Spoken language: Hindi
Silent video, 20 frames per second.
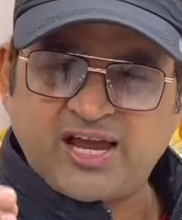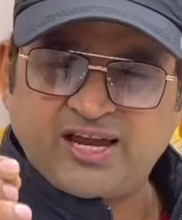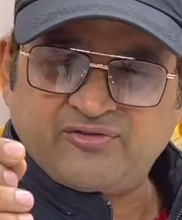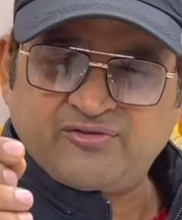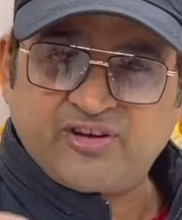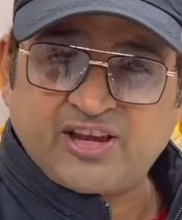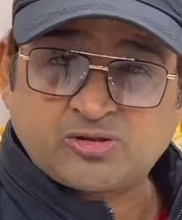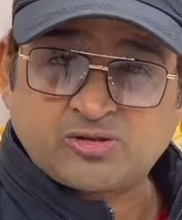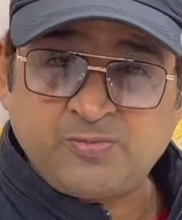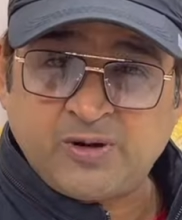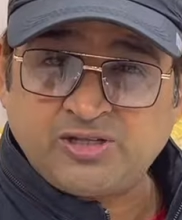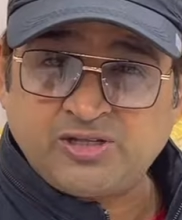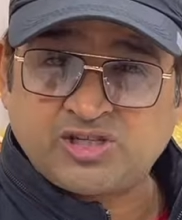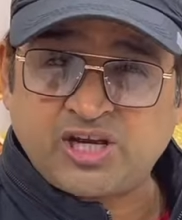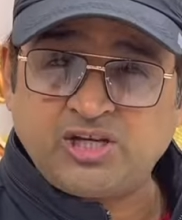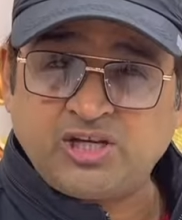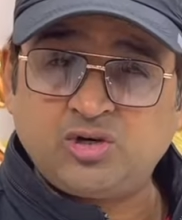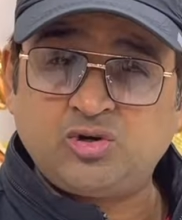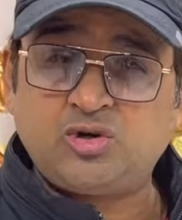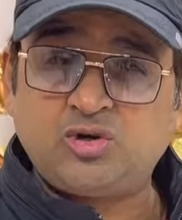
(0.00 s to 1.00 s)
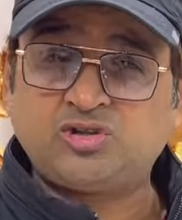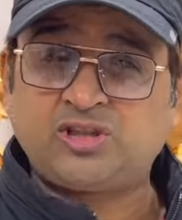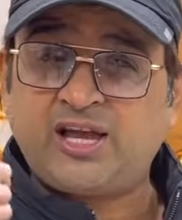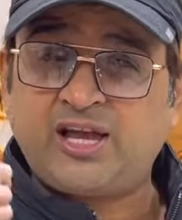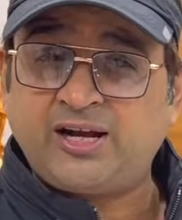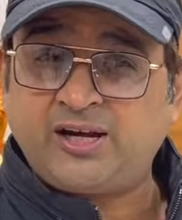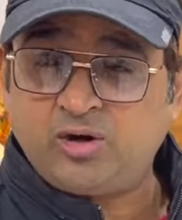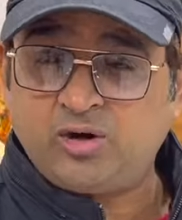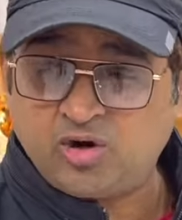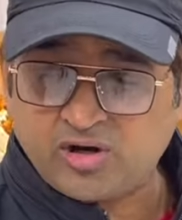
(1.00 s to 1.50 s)
है इन्वेस्टमेंट चाहिए होता
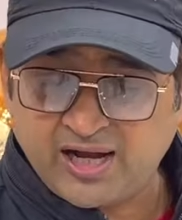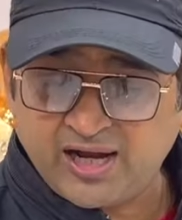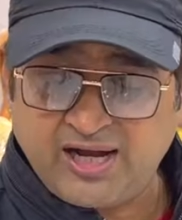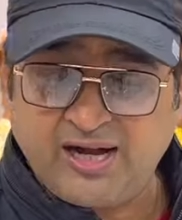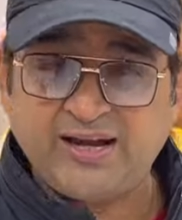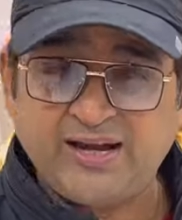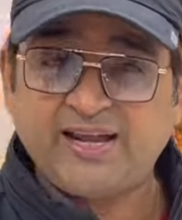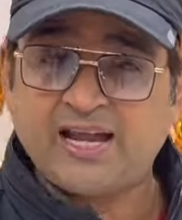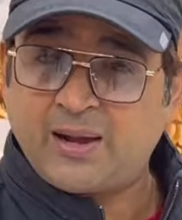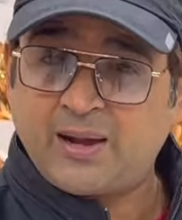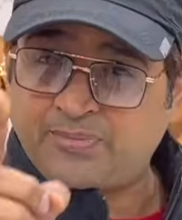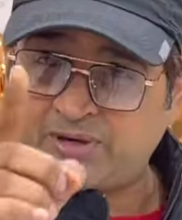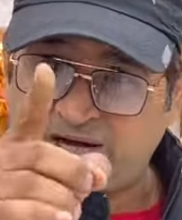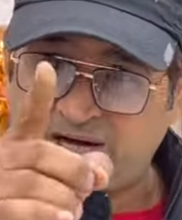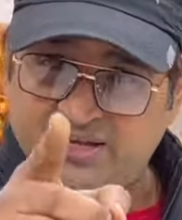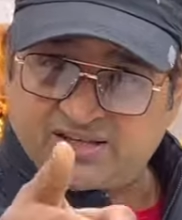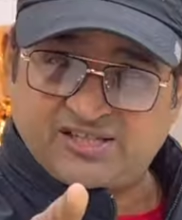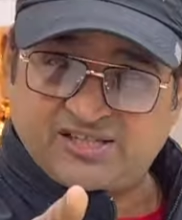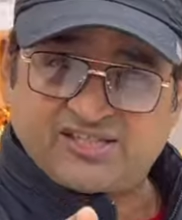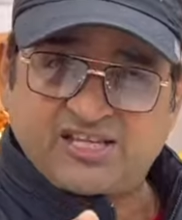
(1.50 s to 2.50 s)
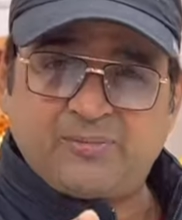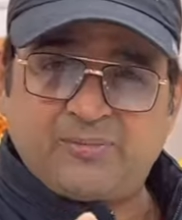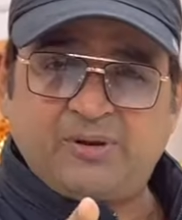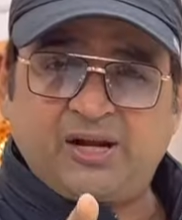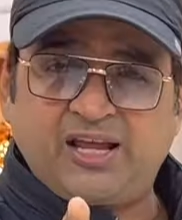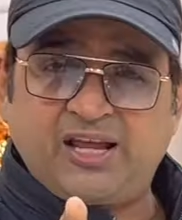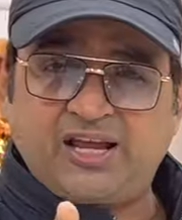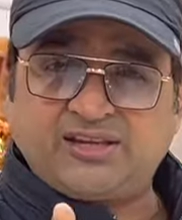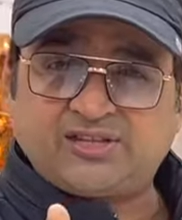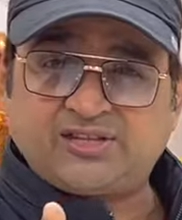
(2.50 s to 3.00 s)
है लोकेलिटी आप क्या डिसीजन पे
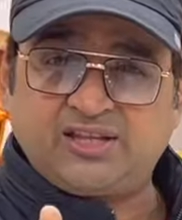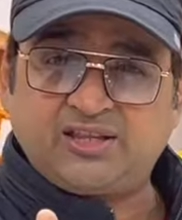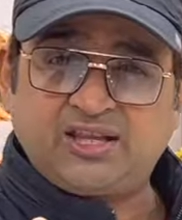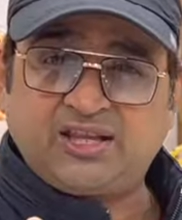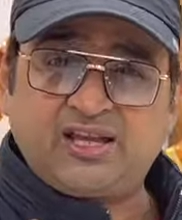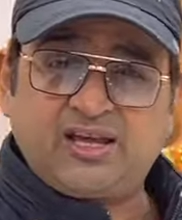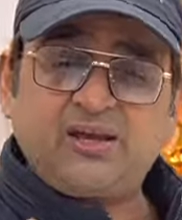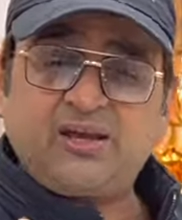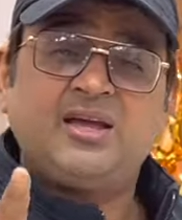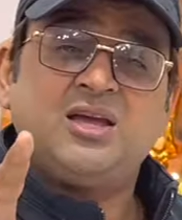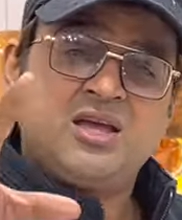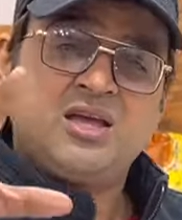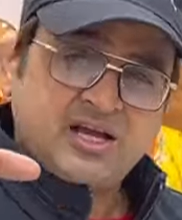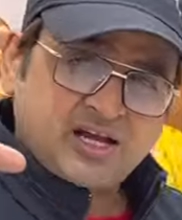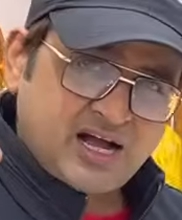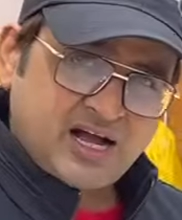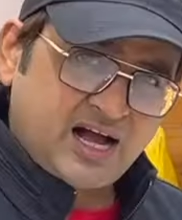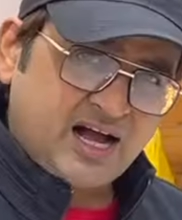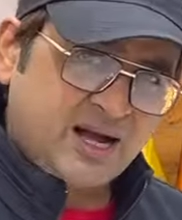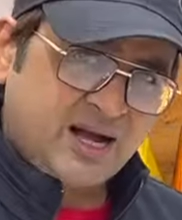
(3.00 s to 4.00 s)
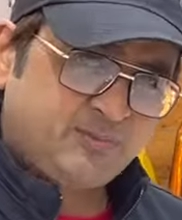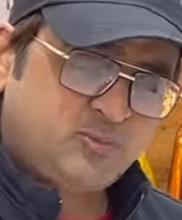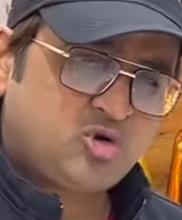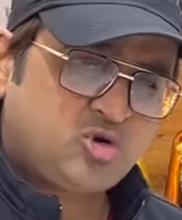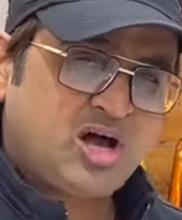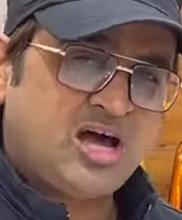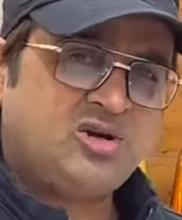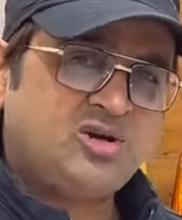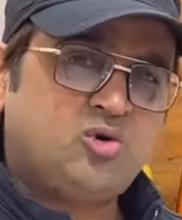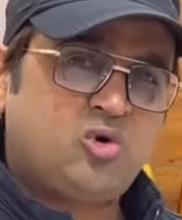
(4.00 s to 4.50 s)
लेके चलते हैं कहाँ आप
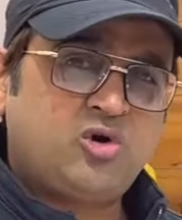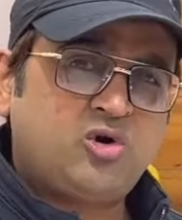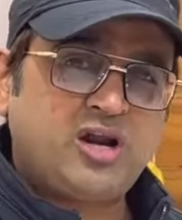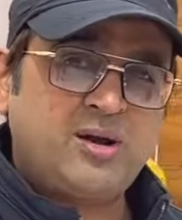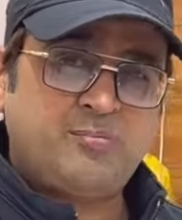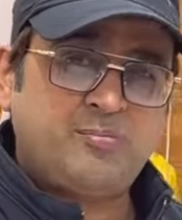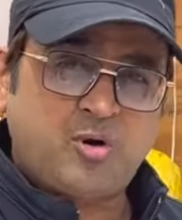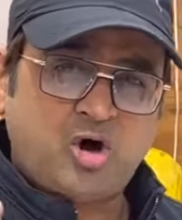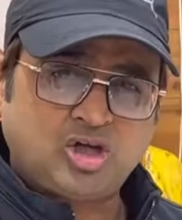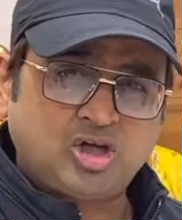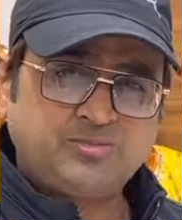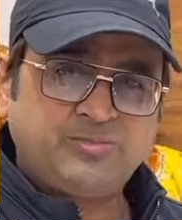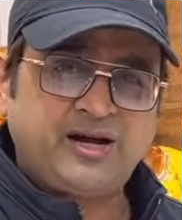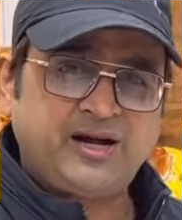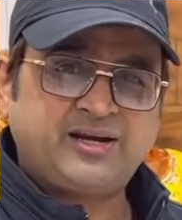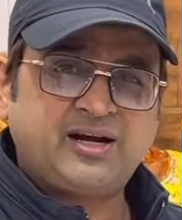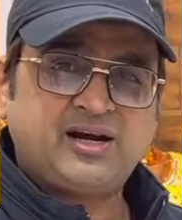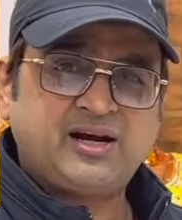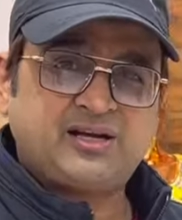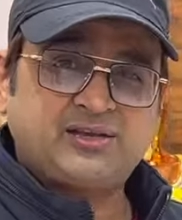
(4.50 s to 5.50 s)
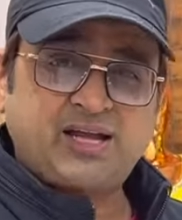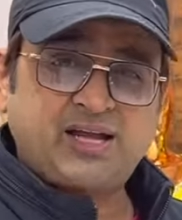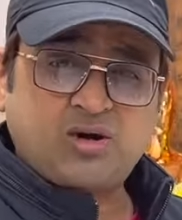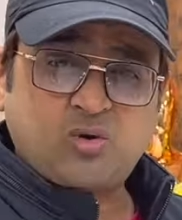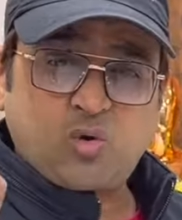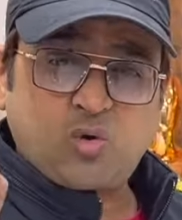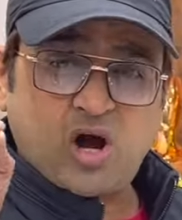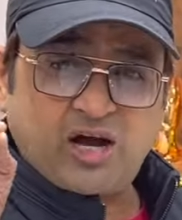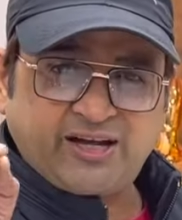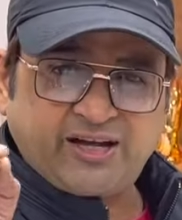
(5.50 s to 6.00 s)
दुकान खोल रहे हैं बहुत मैटर करता है
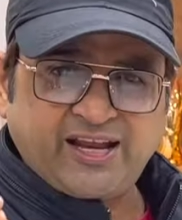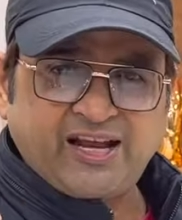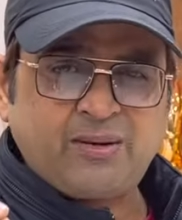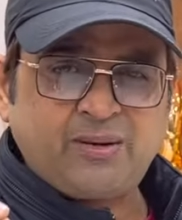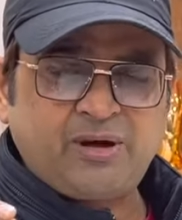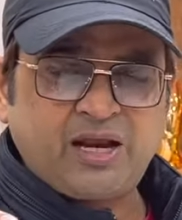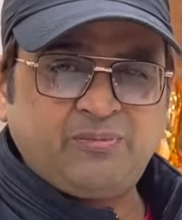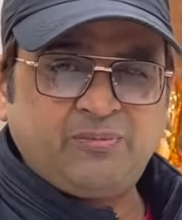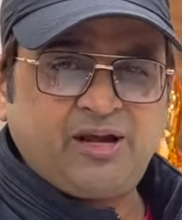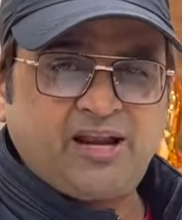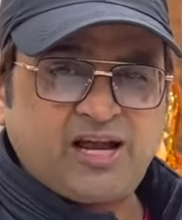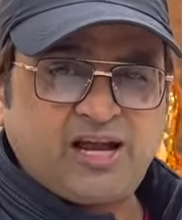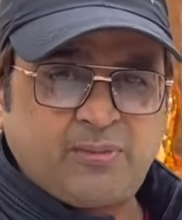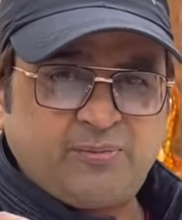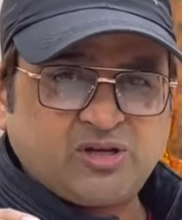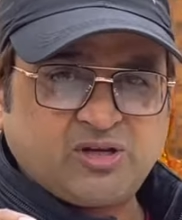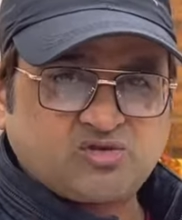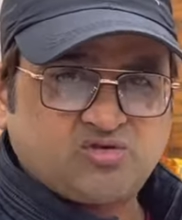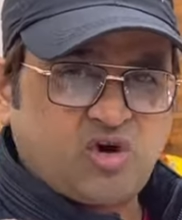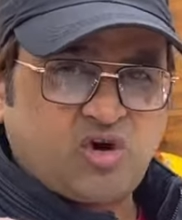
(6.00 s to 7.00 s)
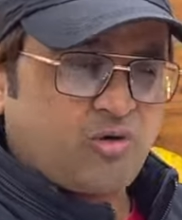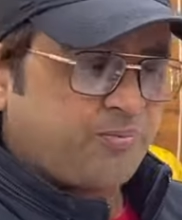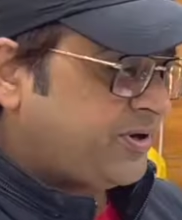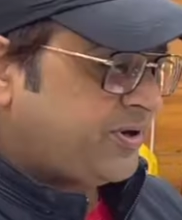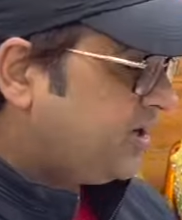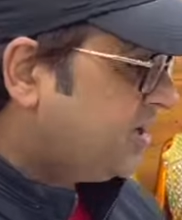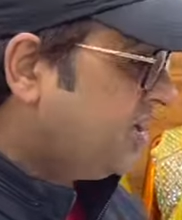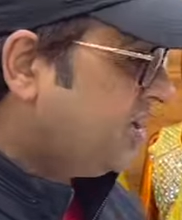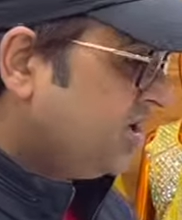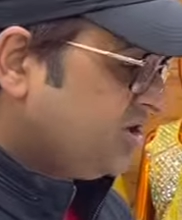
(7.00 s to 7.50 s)
क्वालिटी का माल मिलेगा मिस वाओ
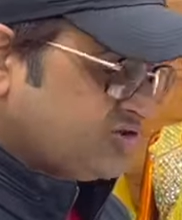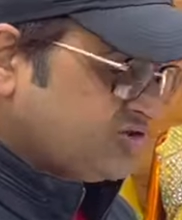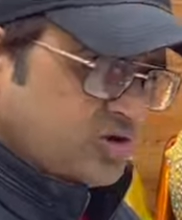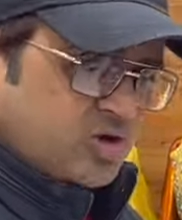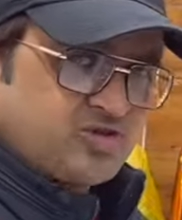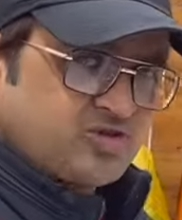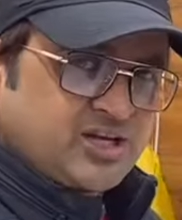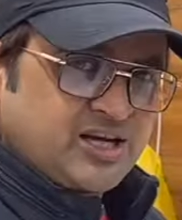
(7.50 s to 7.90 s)
पे जी जी चलो जी.